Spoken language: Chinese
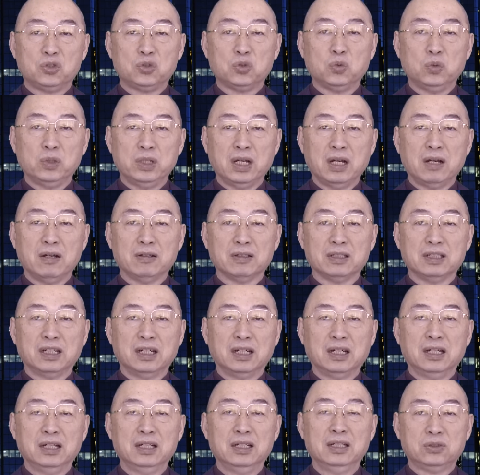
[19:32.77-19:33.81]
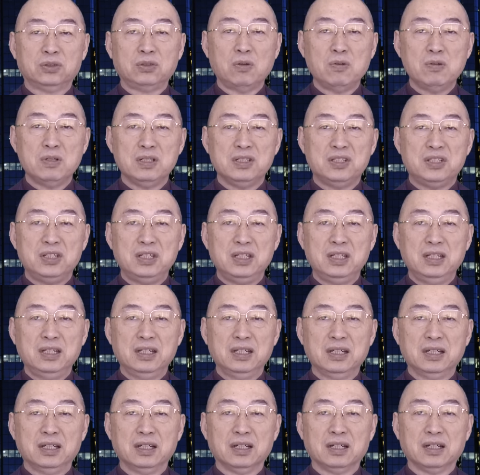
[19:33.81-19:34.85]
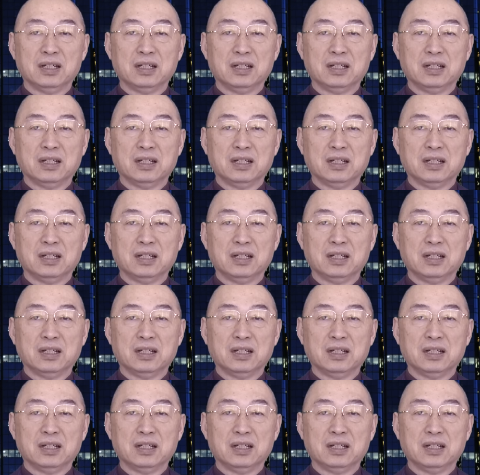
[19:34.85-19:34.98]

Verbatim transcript: 主要的动机，